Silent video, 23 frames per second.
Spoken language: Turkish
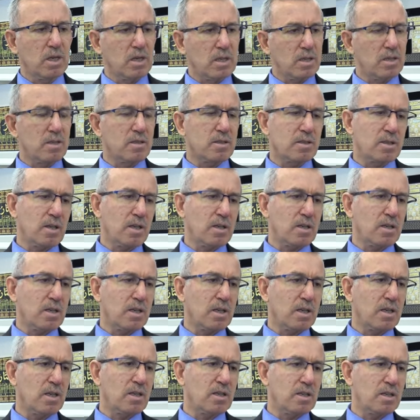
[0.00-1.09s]

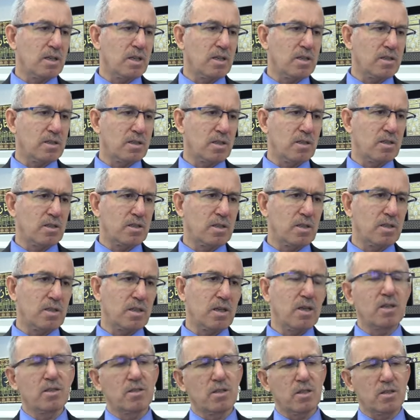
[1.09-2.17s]
insani ihtiyaçlar için
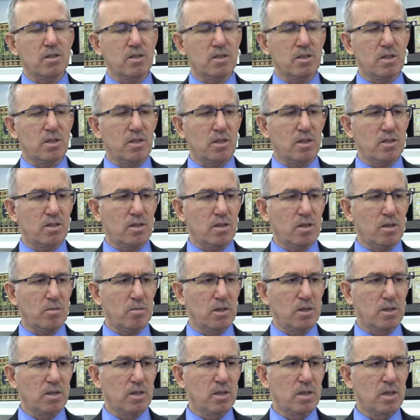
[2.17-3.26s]
ancak dışarıya
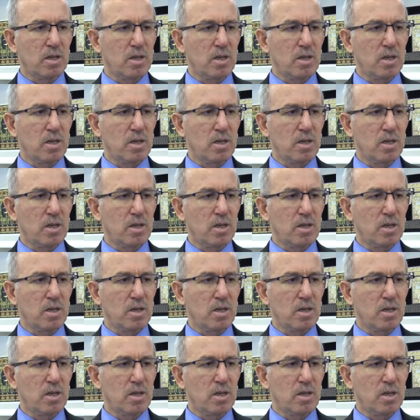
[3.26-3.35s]
çıkabilir.